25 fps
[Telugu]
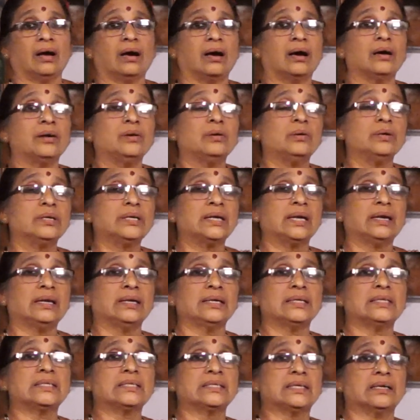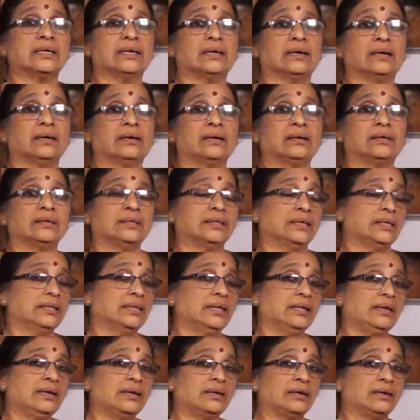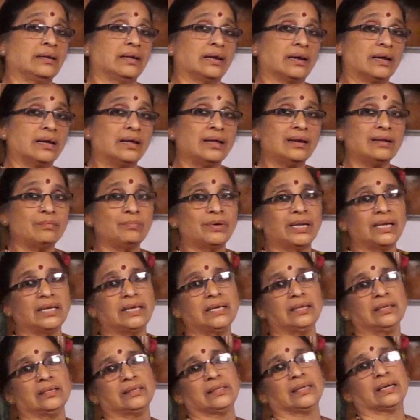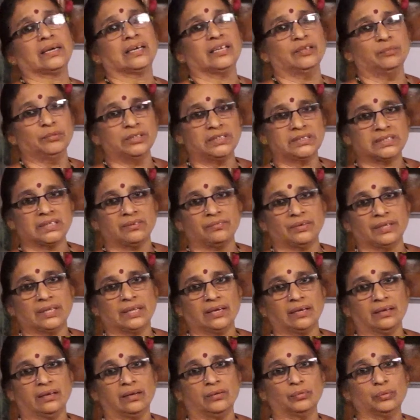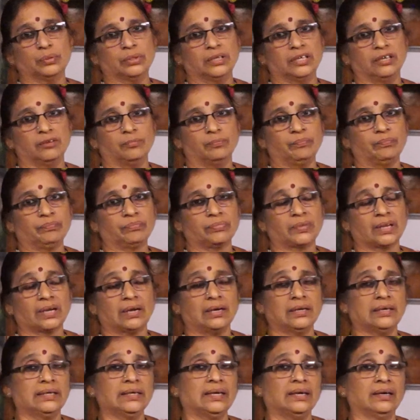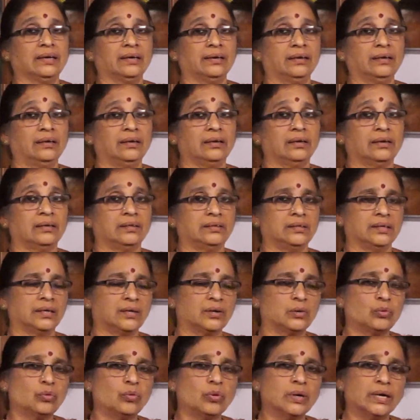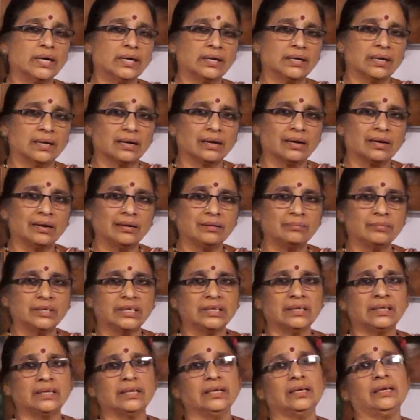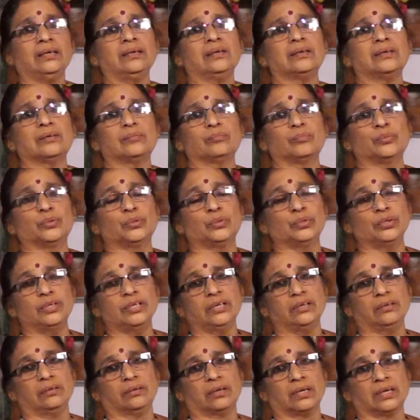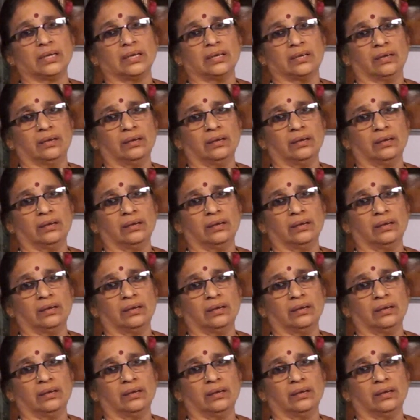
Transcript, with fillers: ఆరోగ్య రీత్యా ఏదైనా నరాల బలహీనత కనిపించే విధంగా ఉంది అంటే ఎక్కువగా నరాల మీదనే బుధుడి యొక్క